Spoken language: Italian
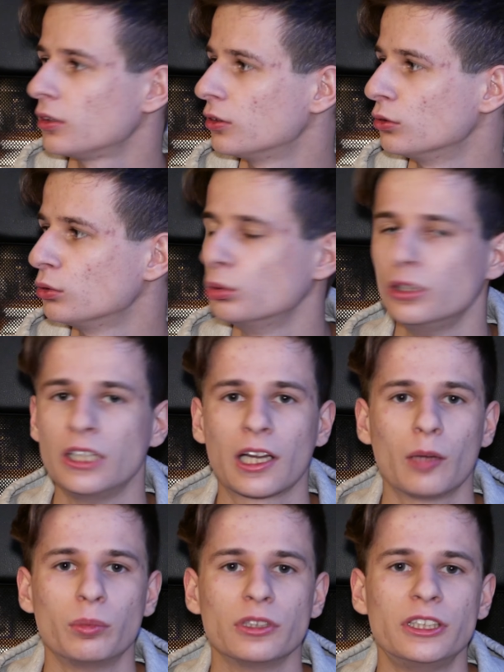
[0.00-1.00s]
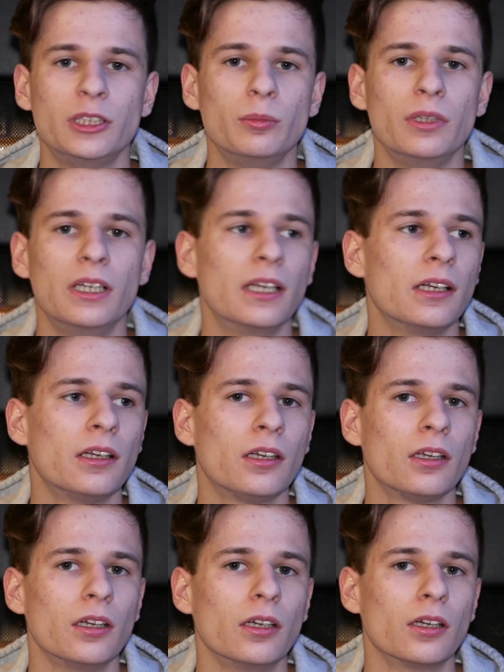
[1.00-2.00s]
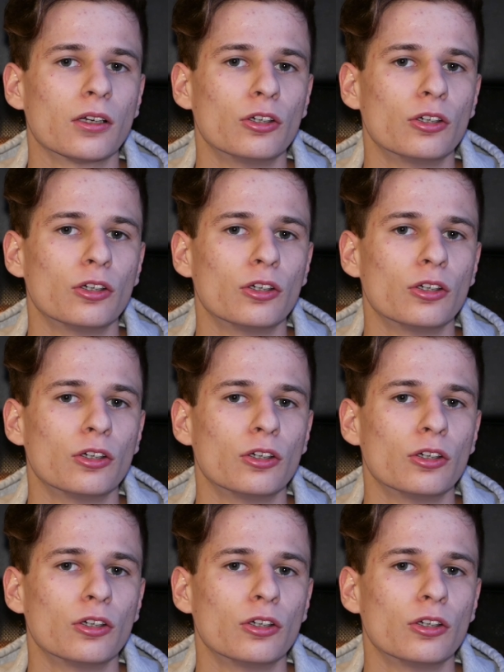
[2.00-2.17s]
con cui era possibile eh,